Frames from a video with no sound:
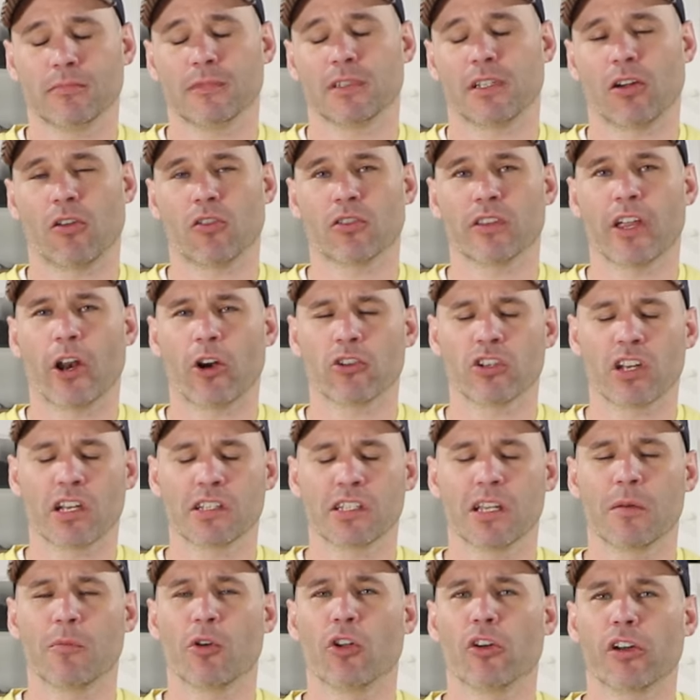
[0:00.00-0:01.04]
recordaros
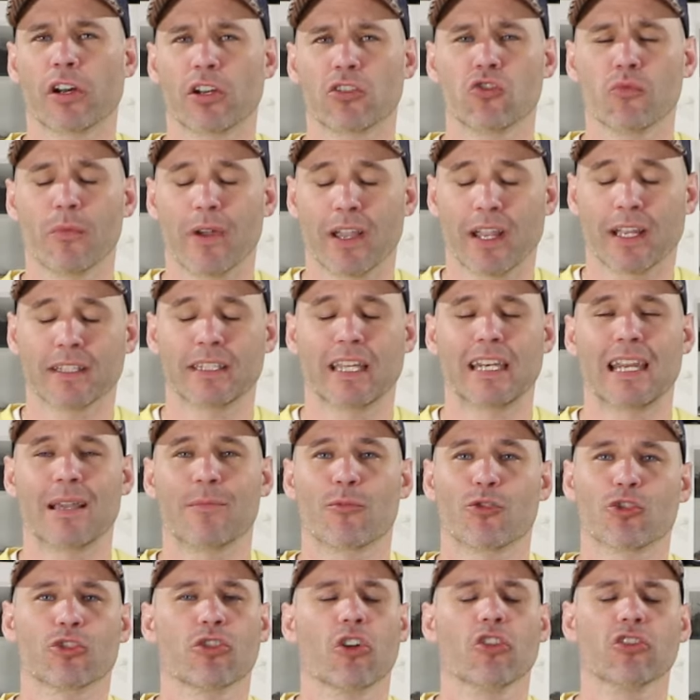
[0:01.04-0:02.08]
así a modo resumen que
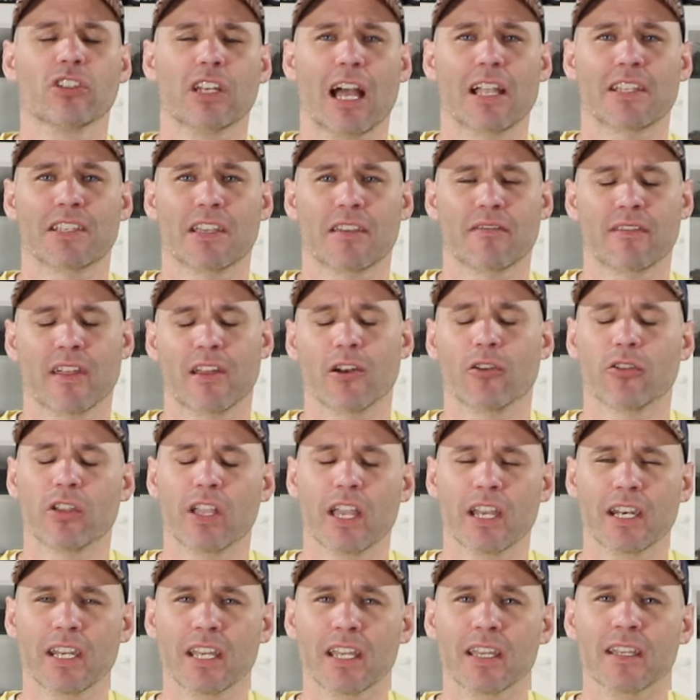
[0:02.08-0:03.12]
teníamos dos, H0
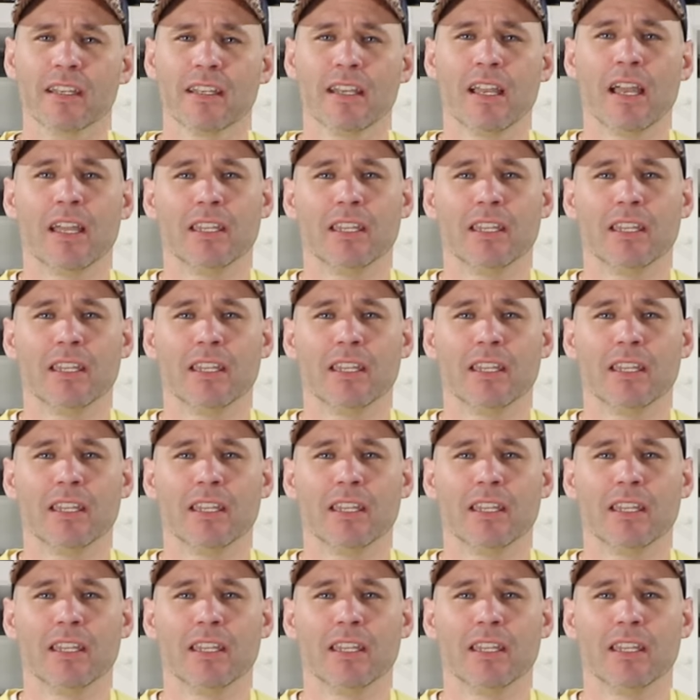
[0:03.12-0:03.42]
y N,